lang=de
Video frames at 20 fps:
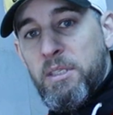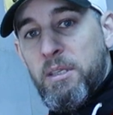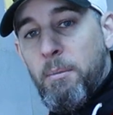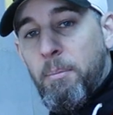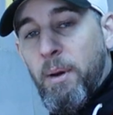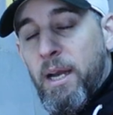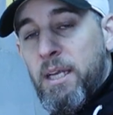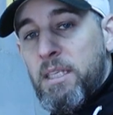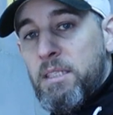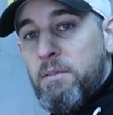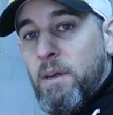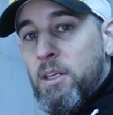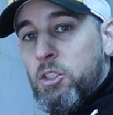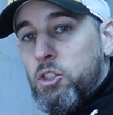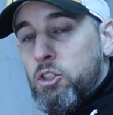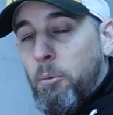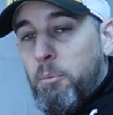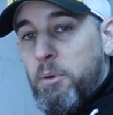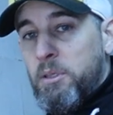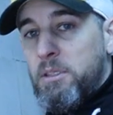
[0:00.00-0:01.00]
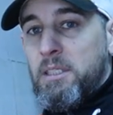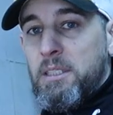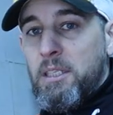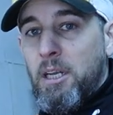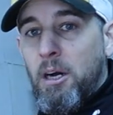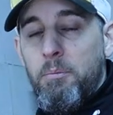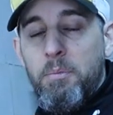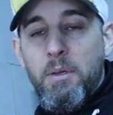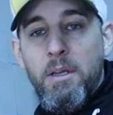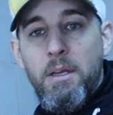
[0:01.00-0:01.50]
mit dabei ist, weil Jobit, ich
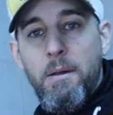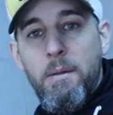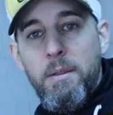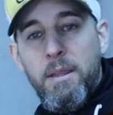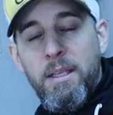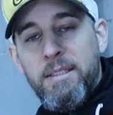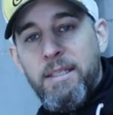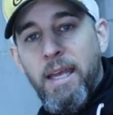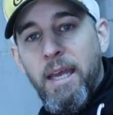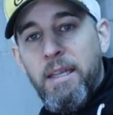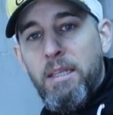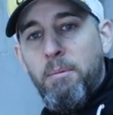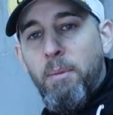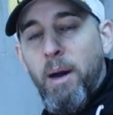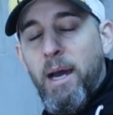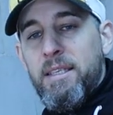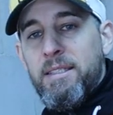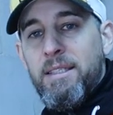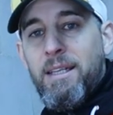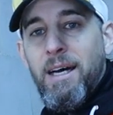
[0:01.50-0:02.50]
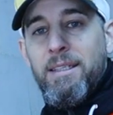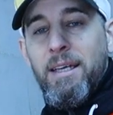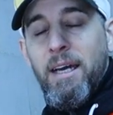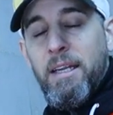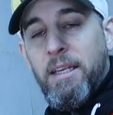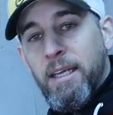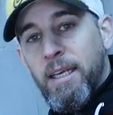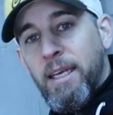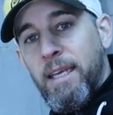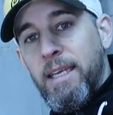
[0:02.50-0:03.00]
glaube, das kennen die meisten, hat
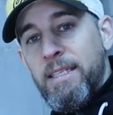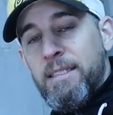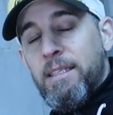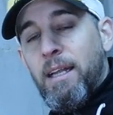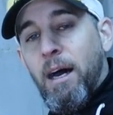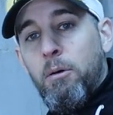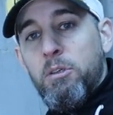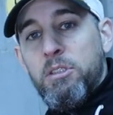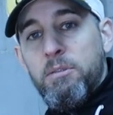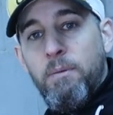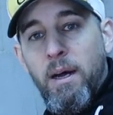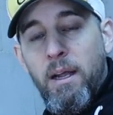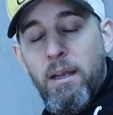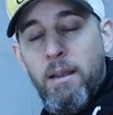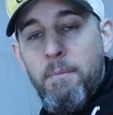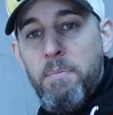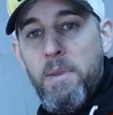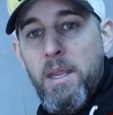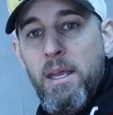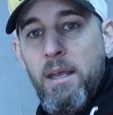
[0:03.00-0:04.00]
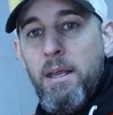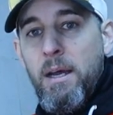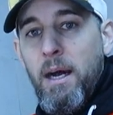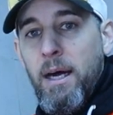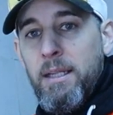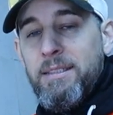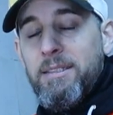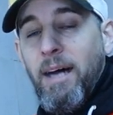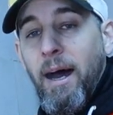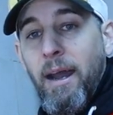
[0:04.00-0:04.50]
eine riesen Auswahl
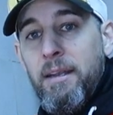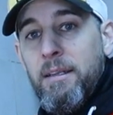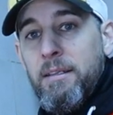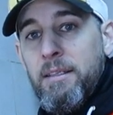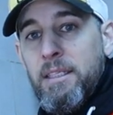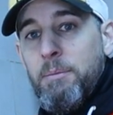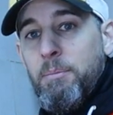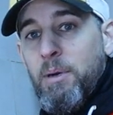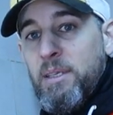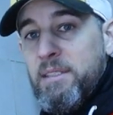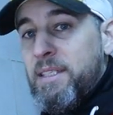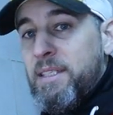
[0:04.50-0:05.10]
an Teilen, die man